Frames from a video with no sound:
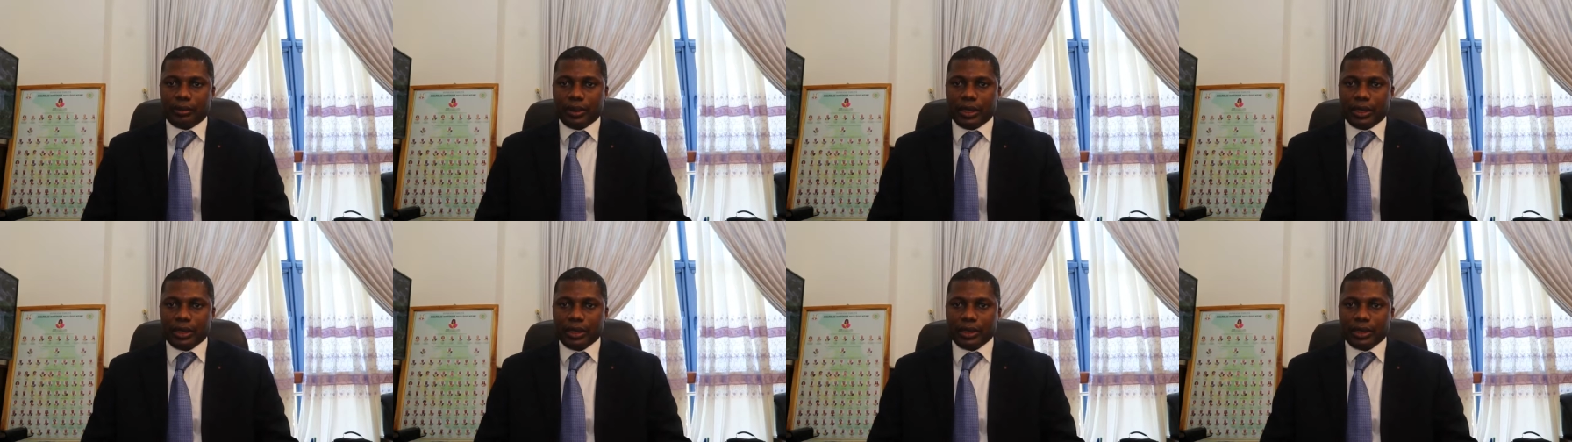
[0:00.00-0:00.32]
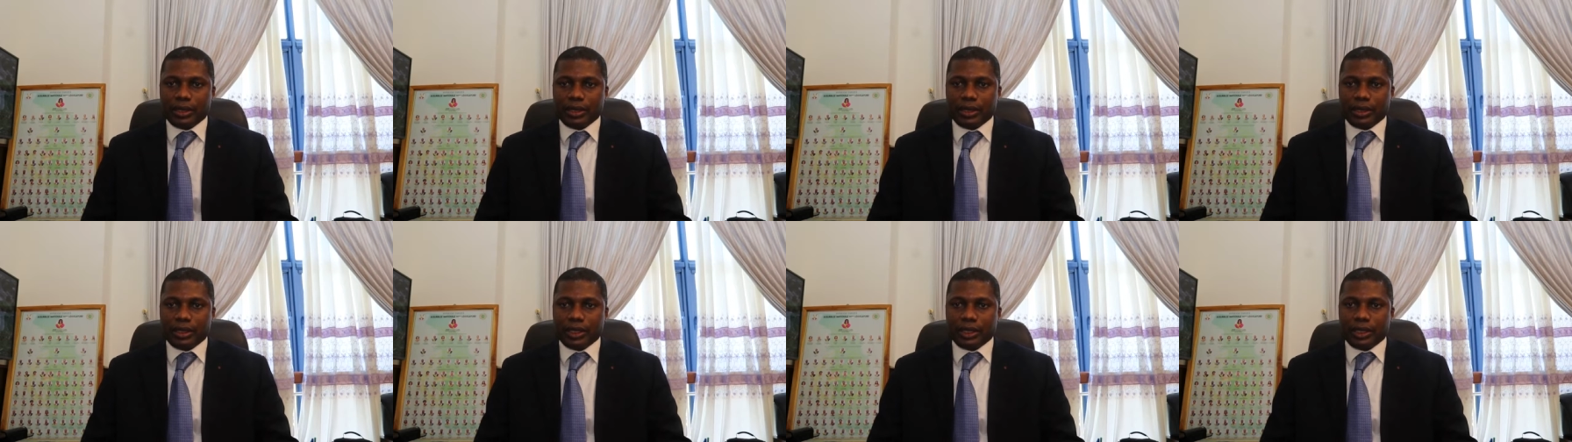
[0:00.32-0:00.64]
place
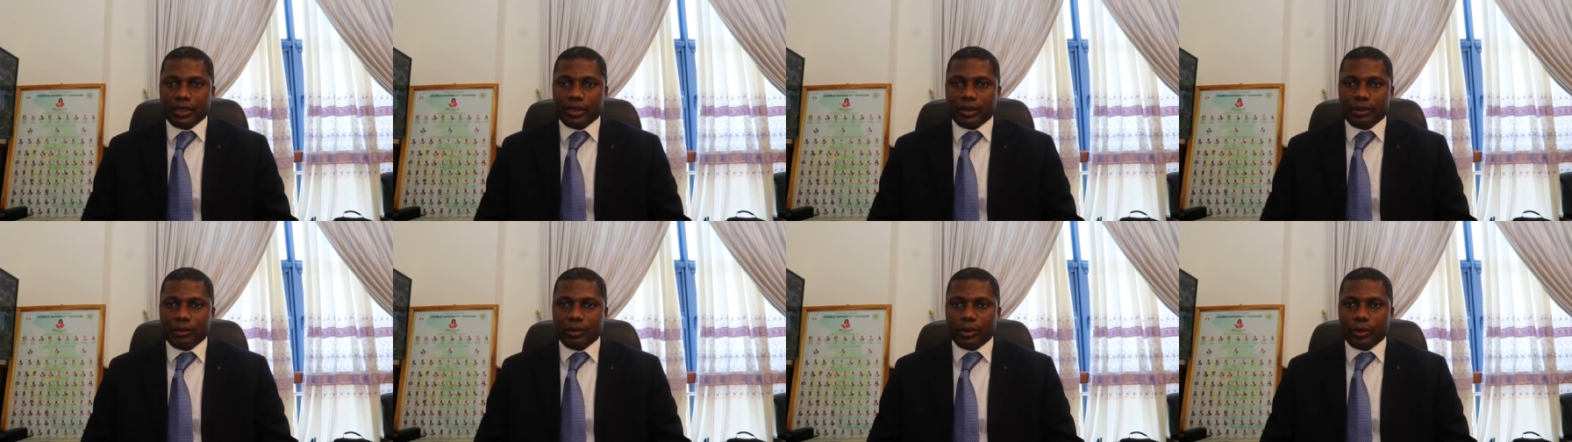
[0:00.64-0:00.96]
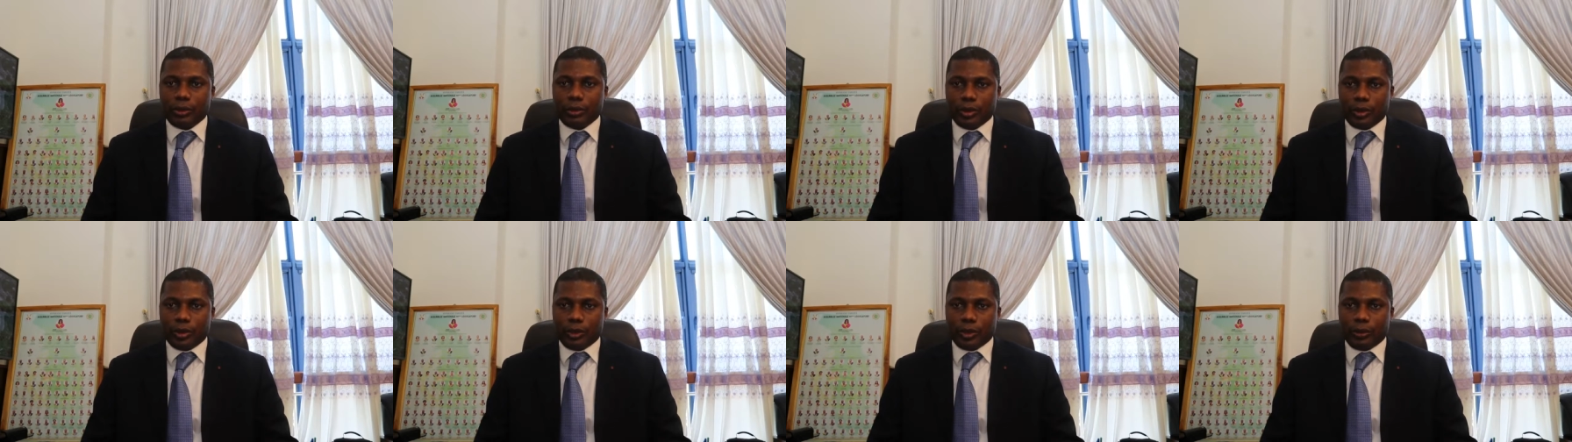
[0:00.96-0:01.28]
un certain nombre de
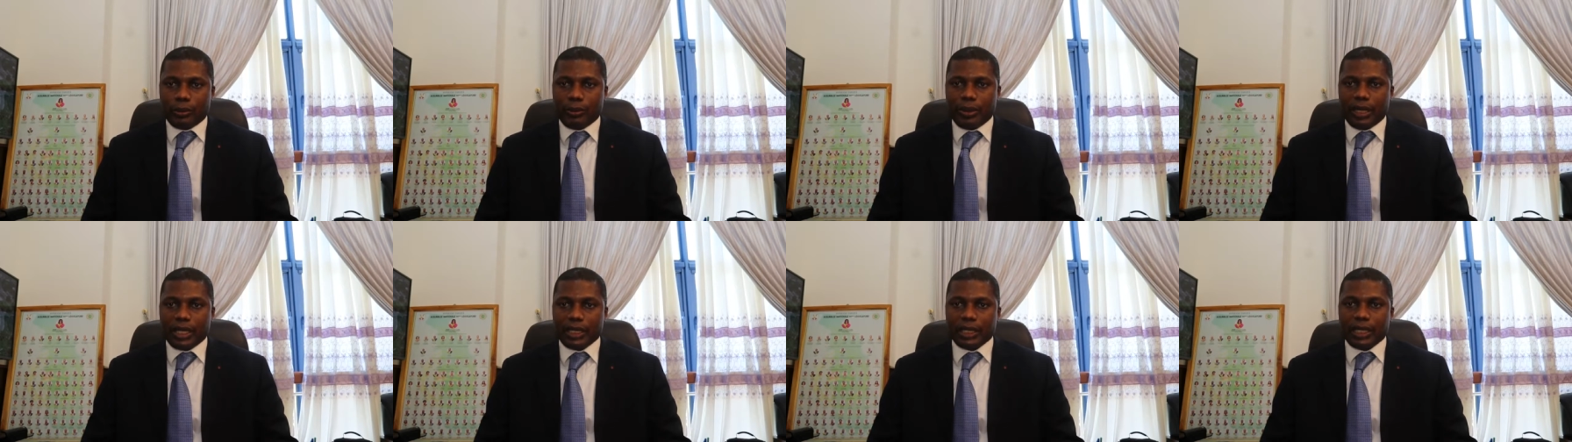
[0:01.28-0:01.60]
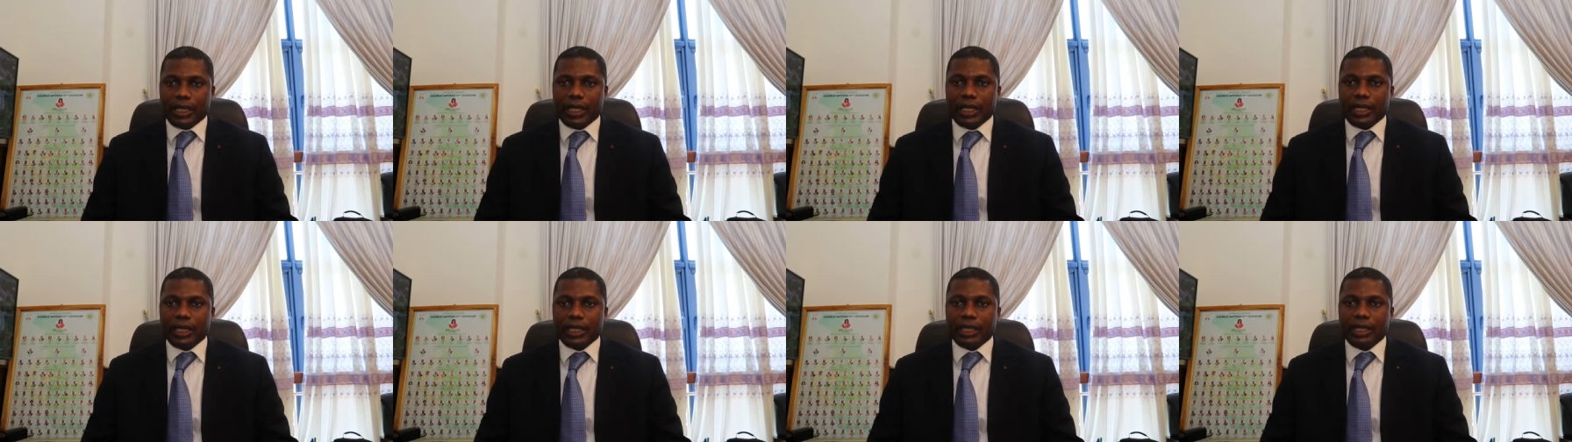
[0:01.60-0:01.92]
mesures
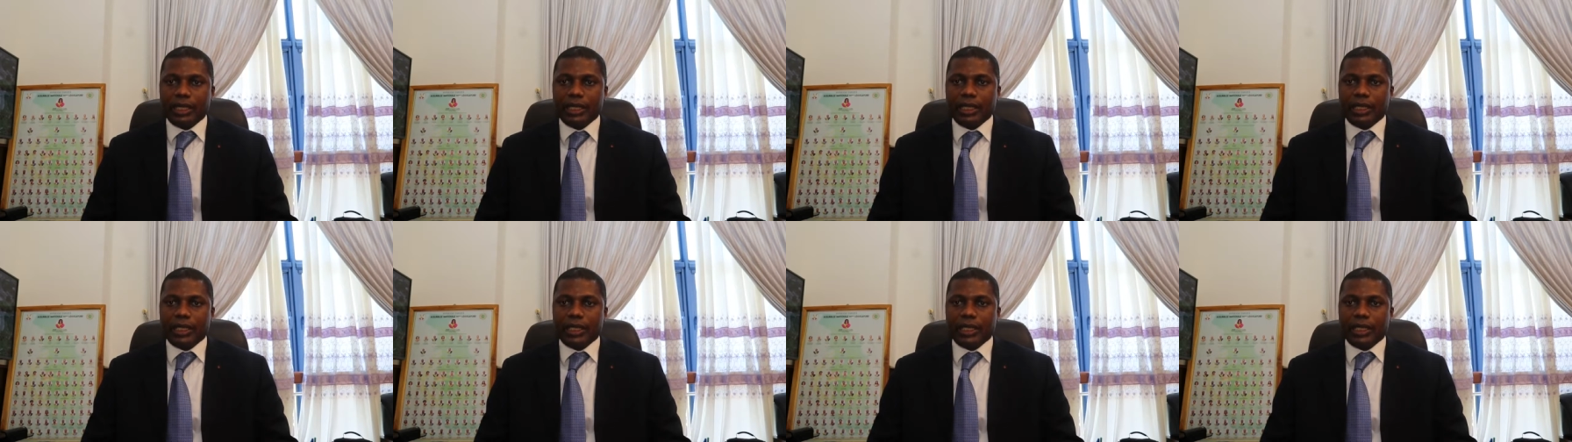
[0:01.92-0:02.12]
barrières